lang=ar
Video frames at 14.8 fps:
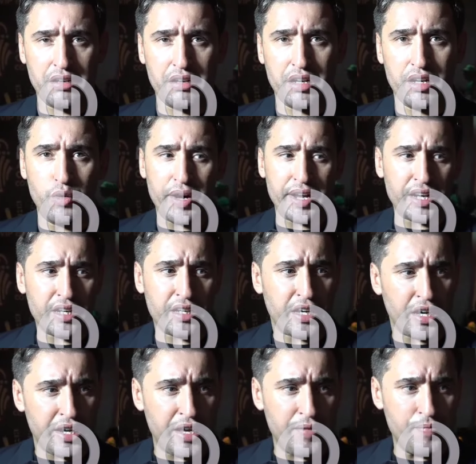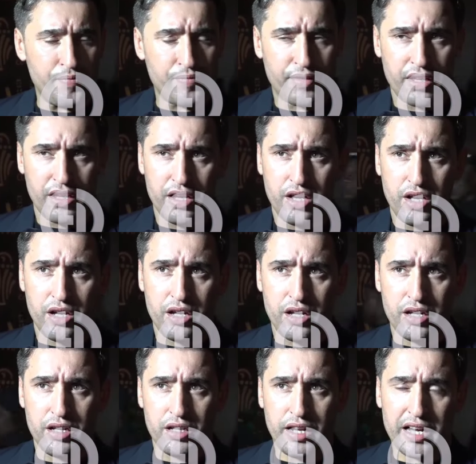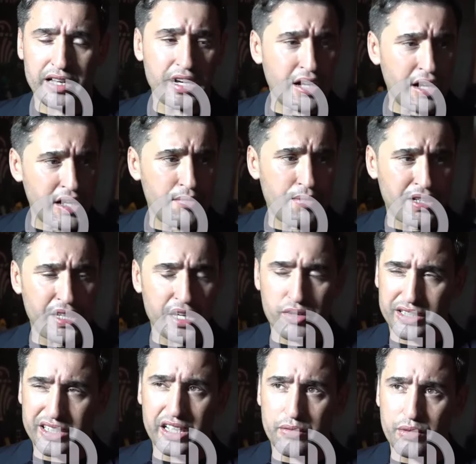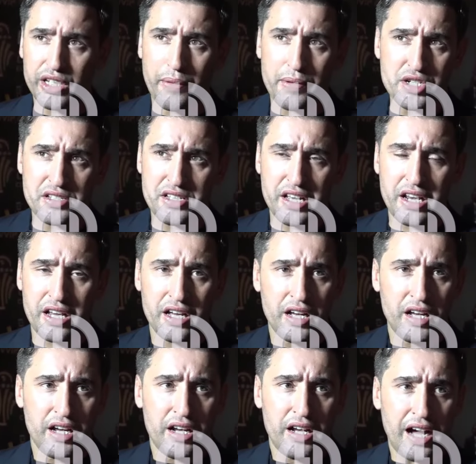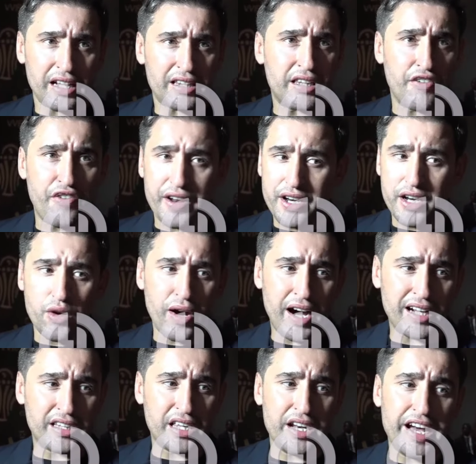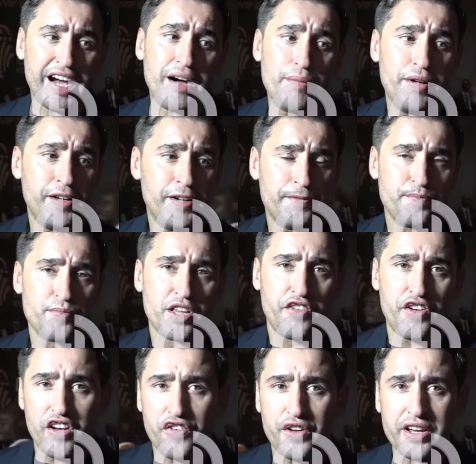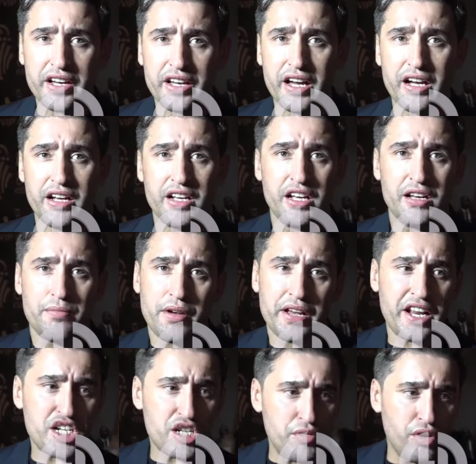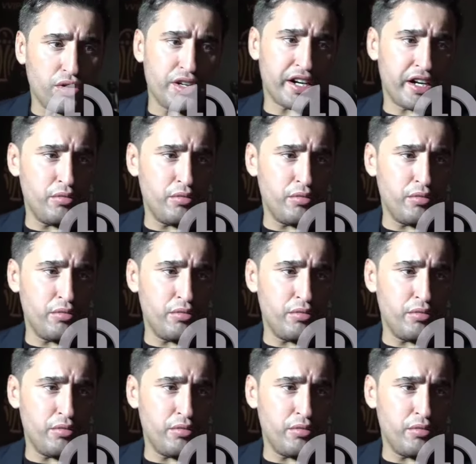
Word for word: الورق كلام الحقيقه هي الميدان واعتقد المنتخب الجزائري حتى فني وحتى لاعب في افريقيا ما ينجم ينكر ان